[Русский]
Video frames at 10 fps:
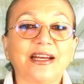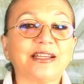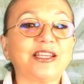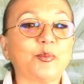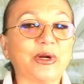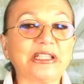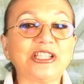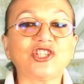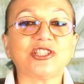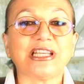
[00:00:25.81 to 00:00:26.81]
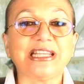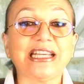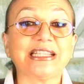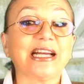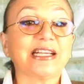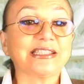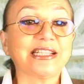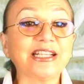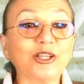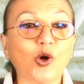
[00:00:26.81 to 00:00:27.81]
где практически нет
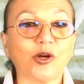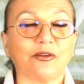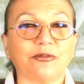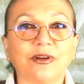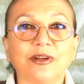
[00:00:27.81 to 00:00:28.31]
налогов.